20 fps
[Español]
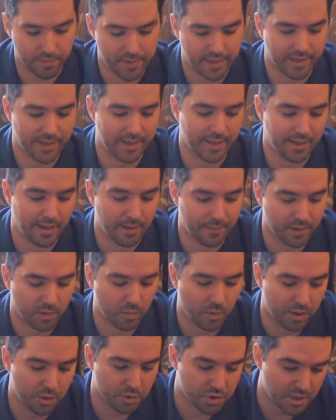habría que haber
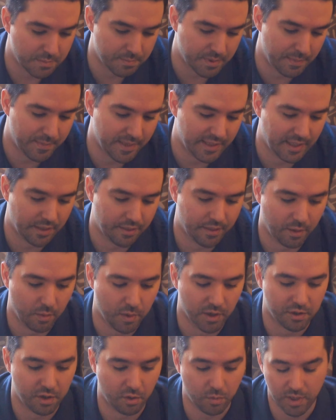jugado simplemente
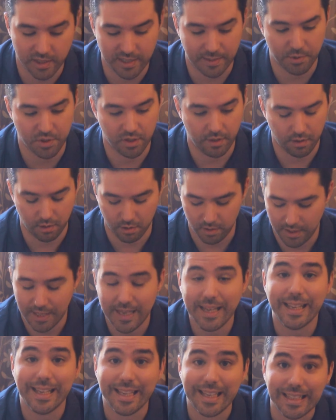C4 y jugar esa posición
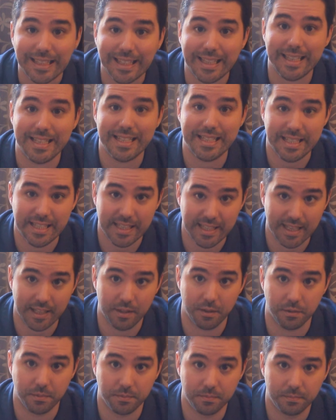que te he
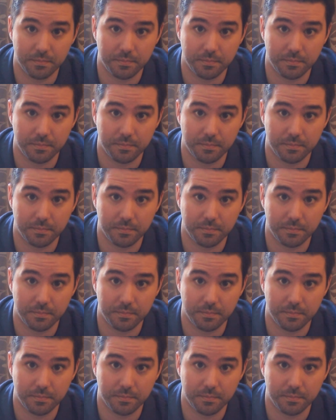enseñado.